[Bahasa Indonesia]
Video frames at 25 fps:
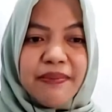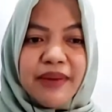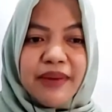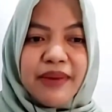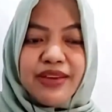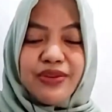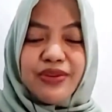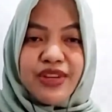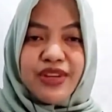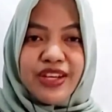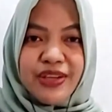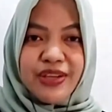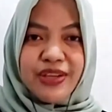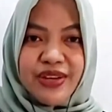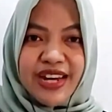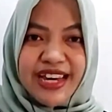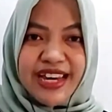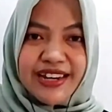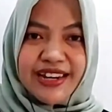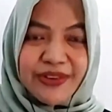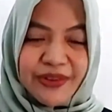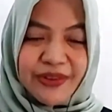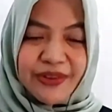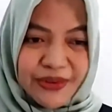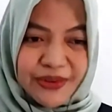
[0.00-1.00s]
Pak Yudi
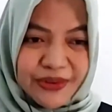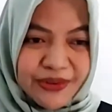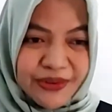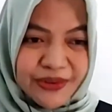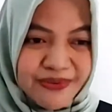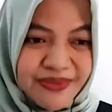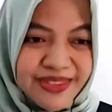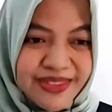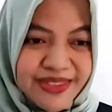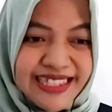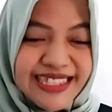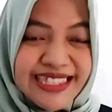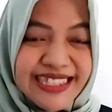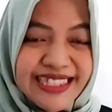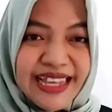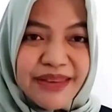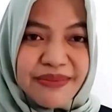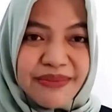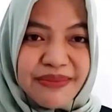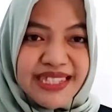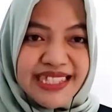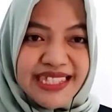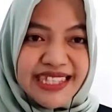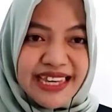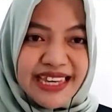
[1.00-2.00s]
Yunarko.
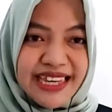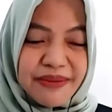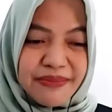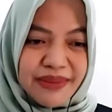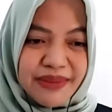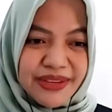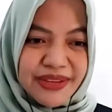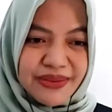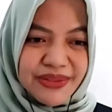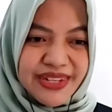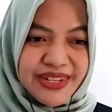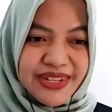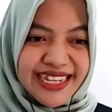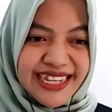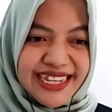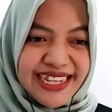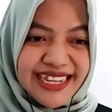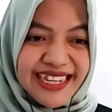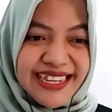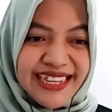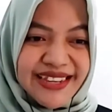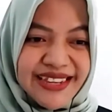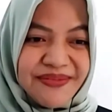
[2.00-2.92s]
Selamat siang Pak Yudi.